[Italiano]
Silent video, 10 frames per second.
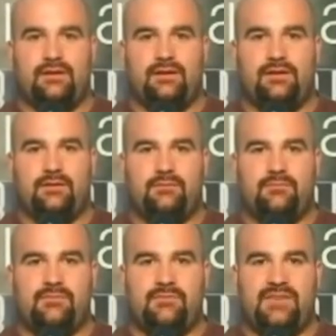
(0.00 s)
Ciccio
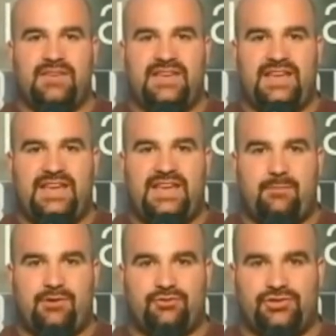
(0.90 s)
Benzina
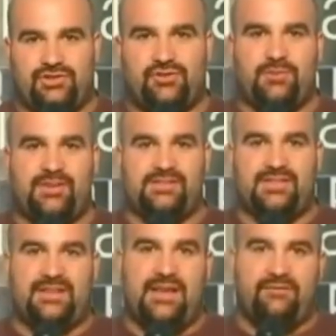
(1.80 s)
è lui il nuovo
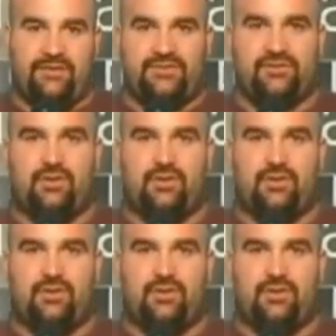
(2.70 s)
idolo del web.